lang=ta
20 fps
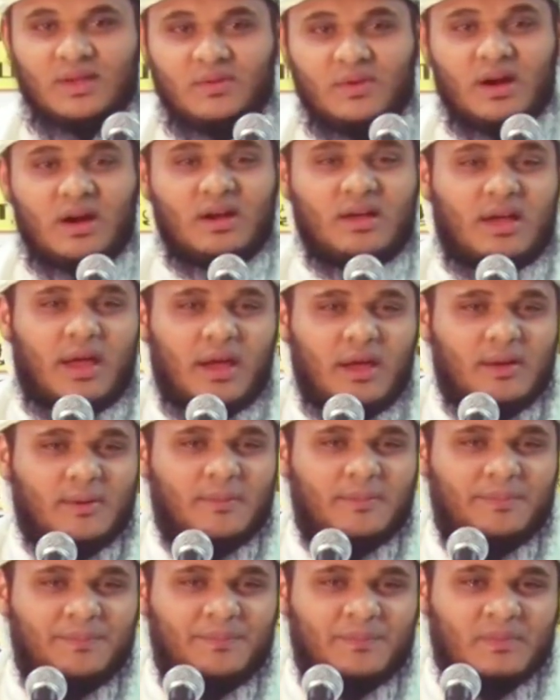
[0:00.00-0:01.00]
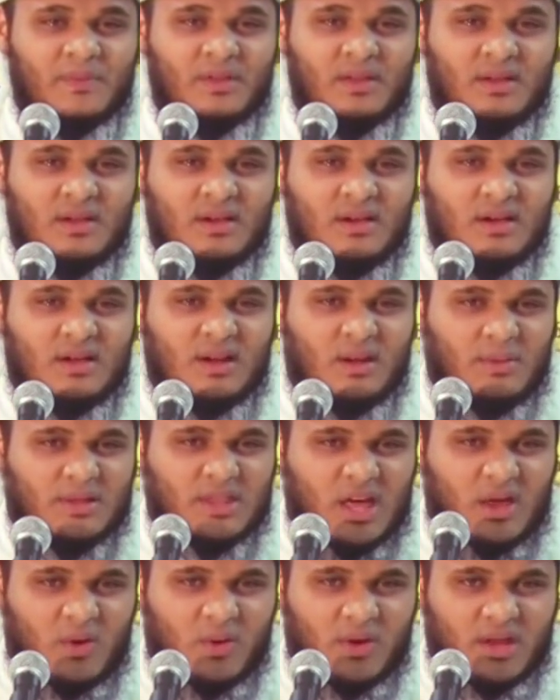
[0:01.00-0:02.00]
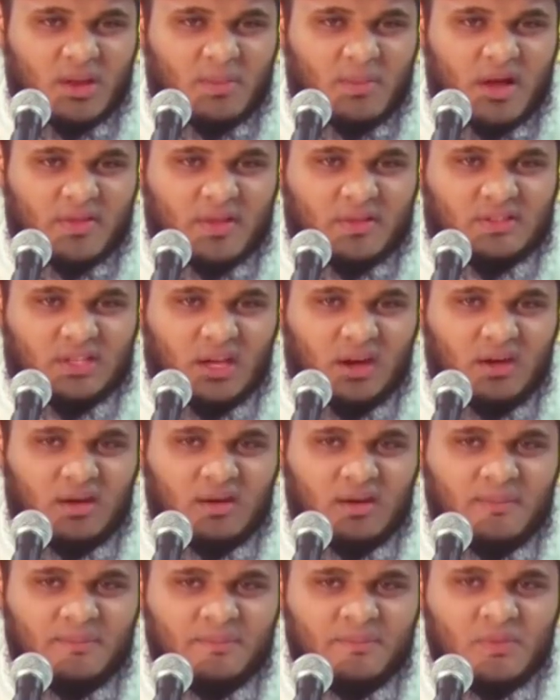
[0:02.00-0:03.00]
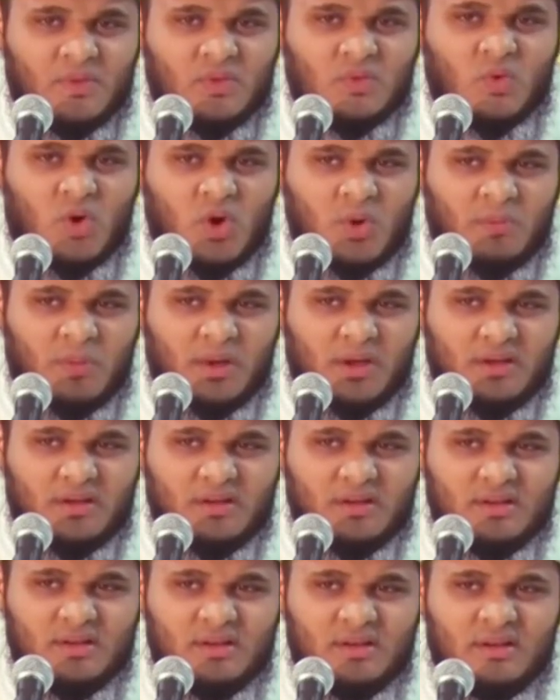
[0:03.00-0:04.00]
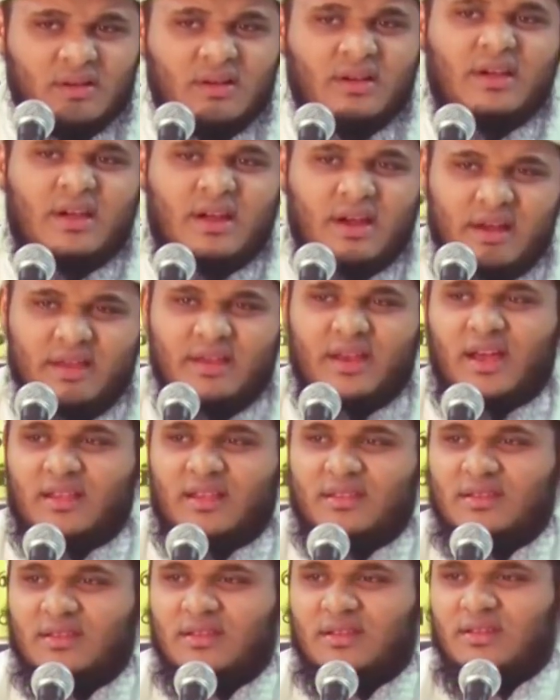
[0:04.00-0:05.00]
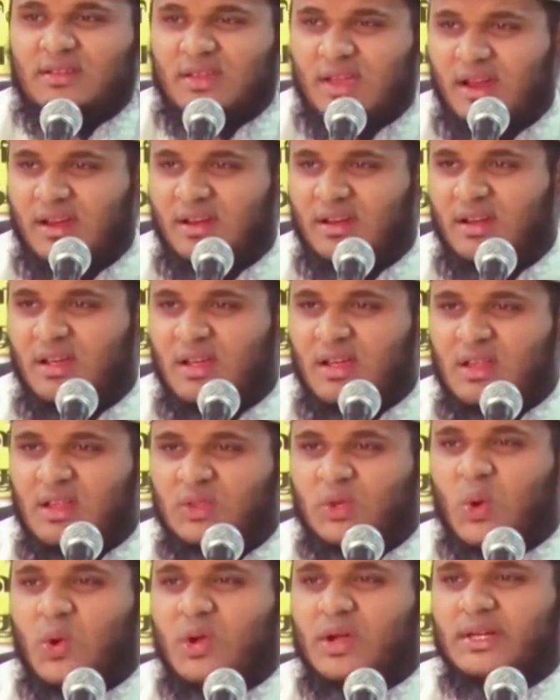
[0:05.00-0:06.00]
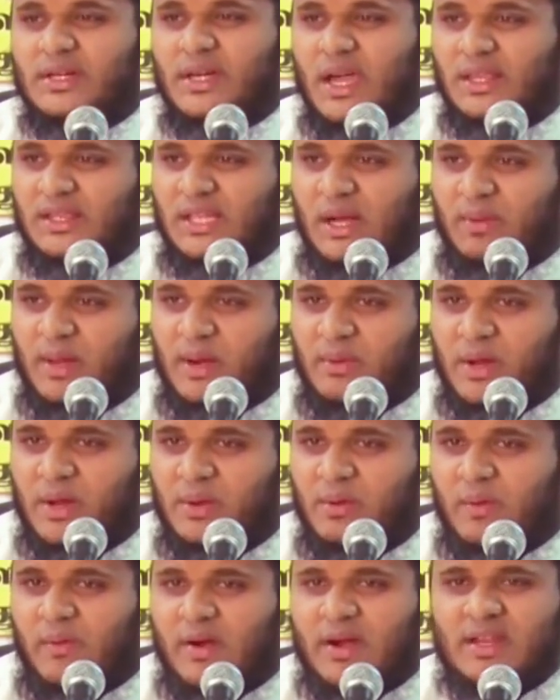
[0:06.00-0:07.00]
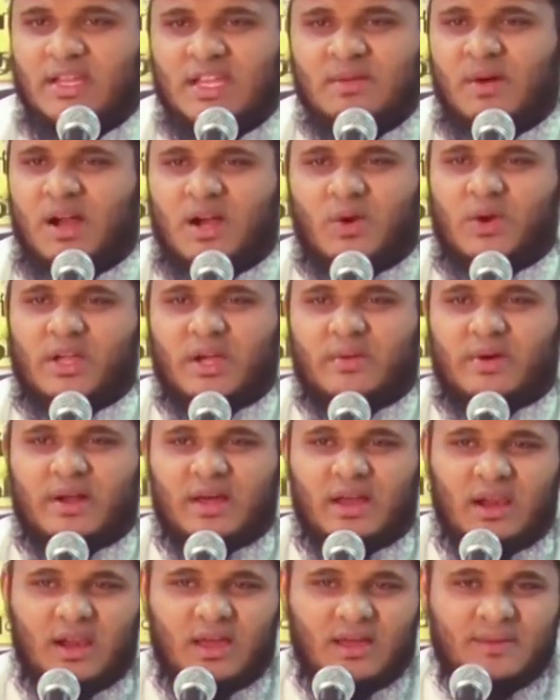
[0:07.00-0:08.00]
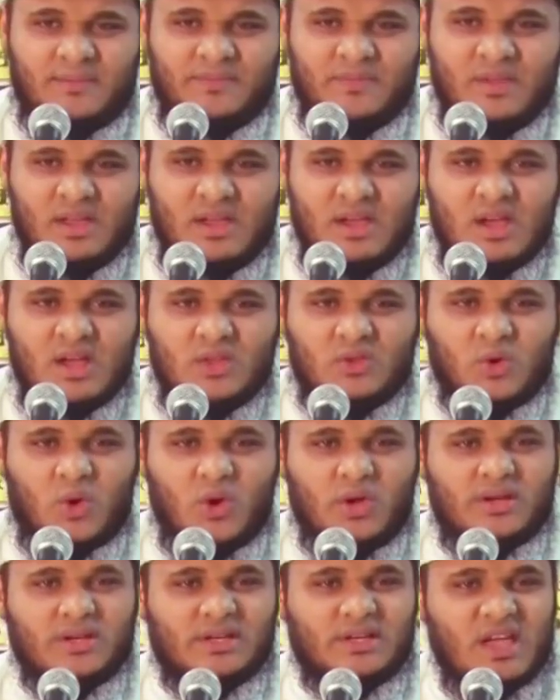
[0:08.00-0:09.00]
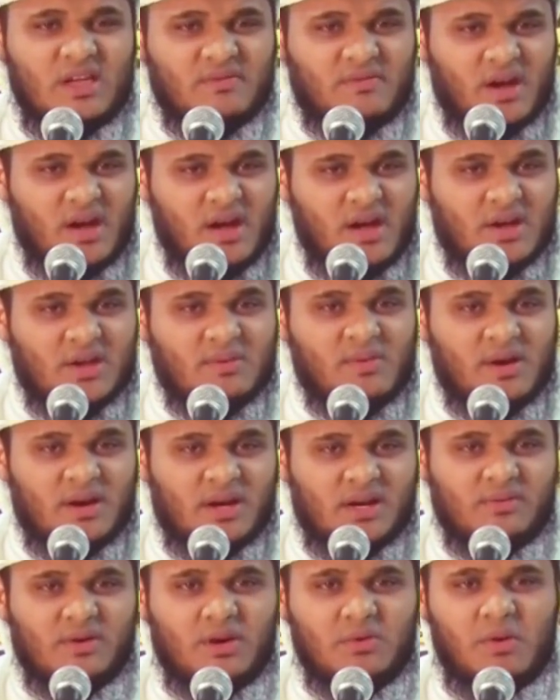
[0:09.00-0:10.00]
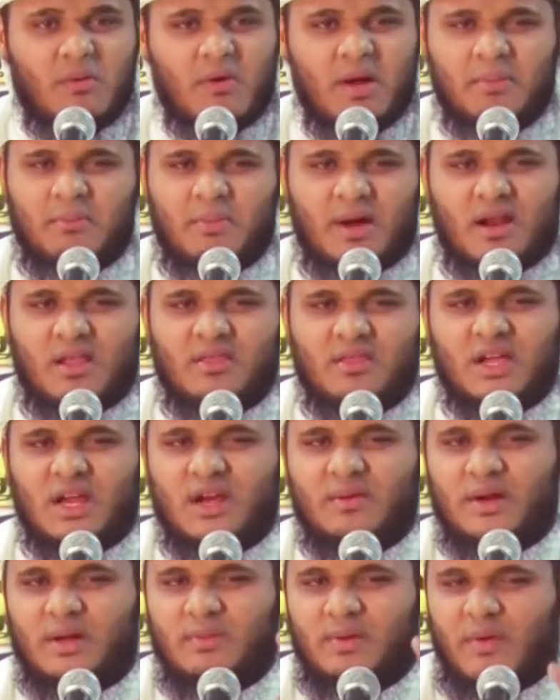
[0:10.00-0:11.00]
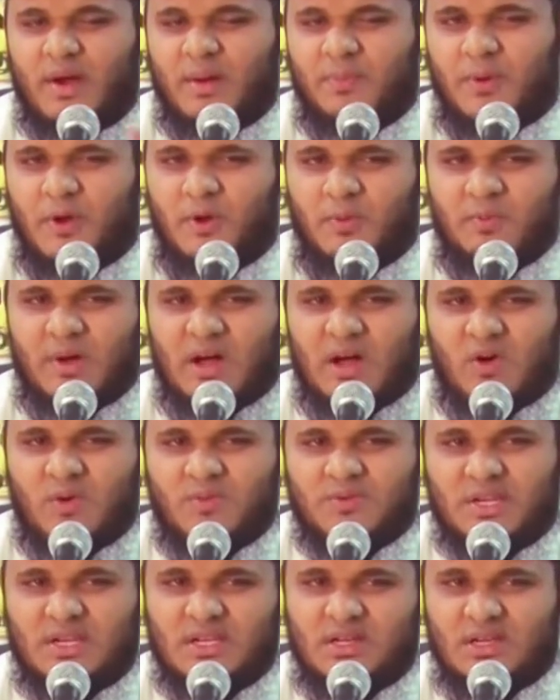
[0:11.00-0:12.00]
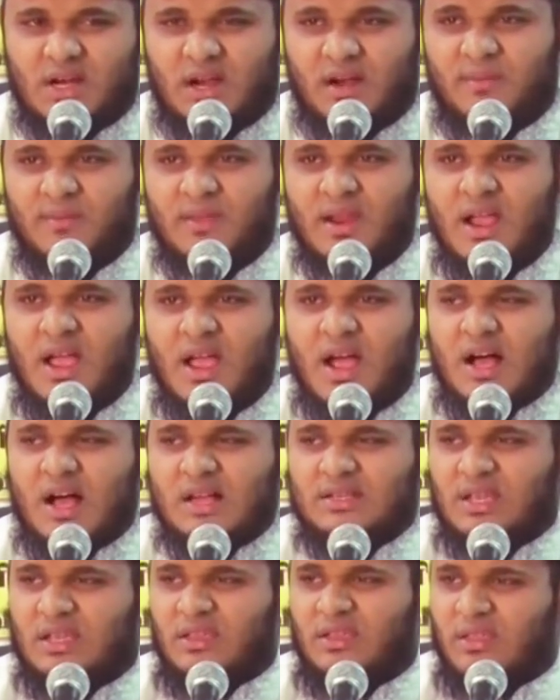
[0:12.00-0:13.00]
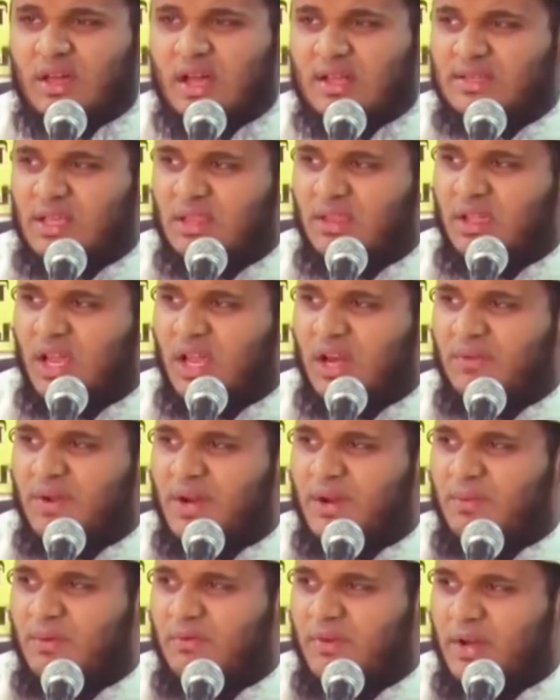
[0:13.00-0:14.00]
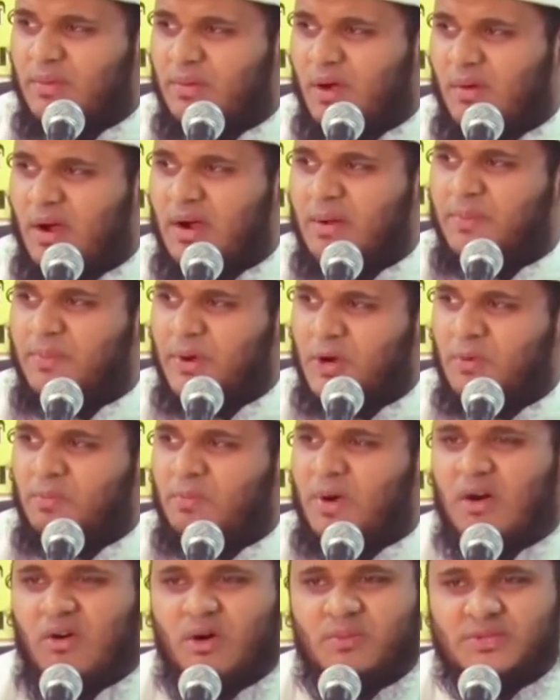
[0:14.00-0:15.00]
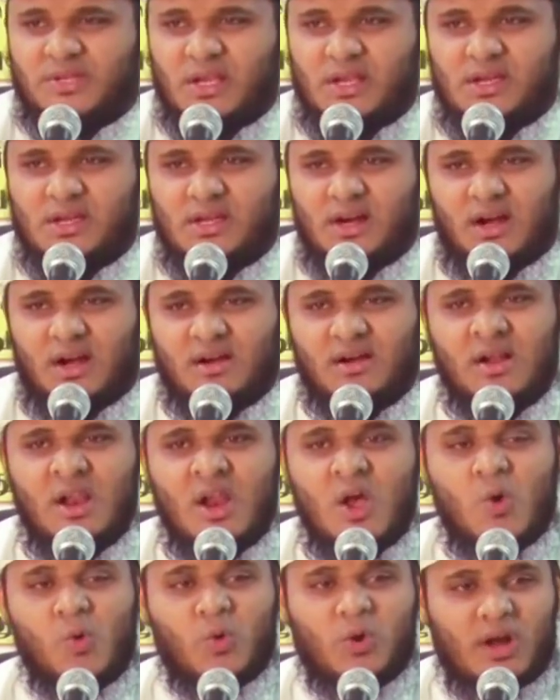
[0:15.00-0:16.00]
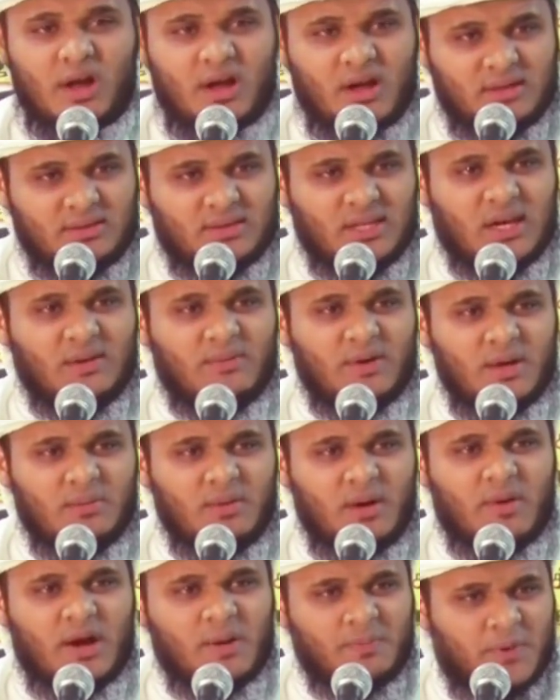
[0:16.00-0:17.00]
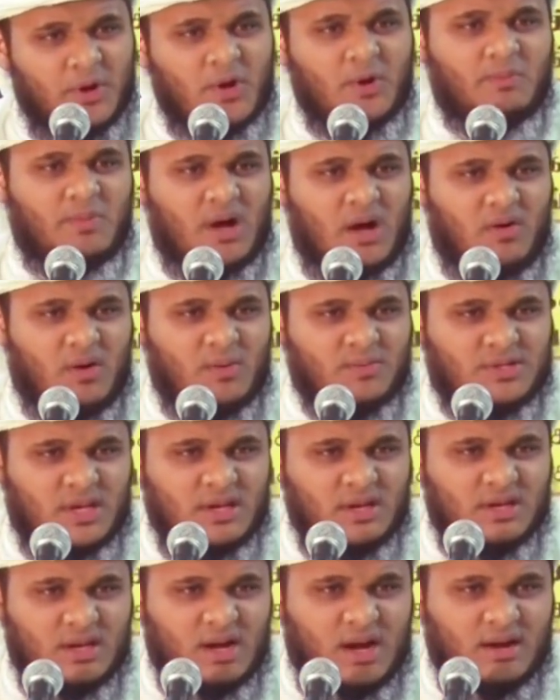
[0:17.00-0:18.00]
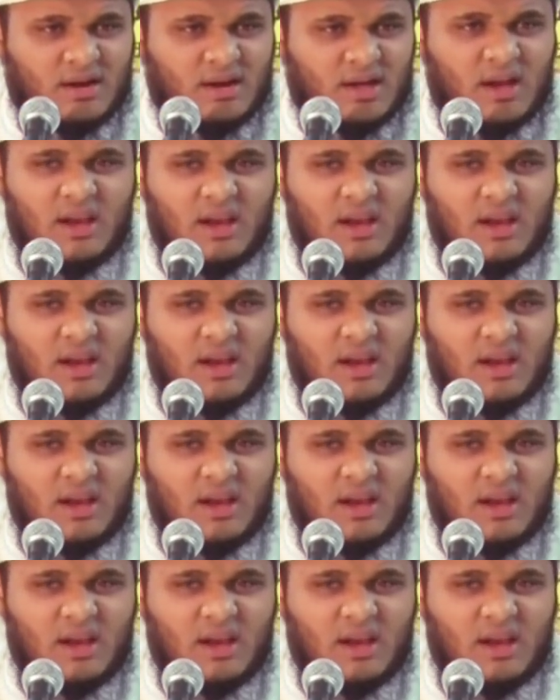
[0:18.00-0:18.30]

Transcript: இவர்களுக்கு ரமதானுடைய மாதத்தில் நோன்பு கிடையாது ஏன் தொழுகையை தவறவிடுபவன் ஈமானுடையவன் அல்ல தொழுகையை வேண்டும் என்று விடுபவன் மறதியில் விடுபவன் பெரும்பாவம் செய்கிறான் அசை அசதியில் விடுபவன் பெரும்பாவம் செய்கிறான் உறக்கத்தில் விடுபவன் பெரும்பாவம் செய்கிறான்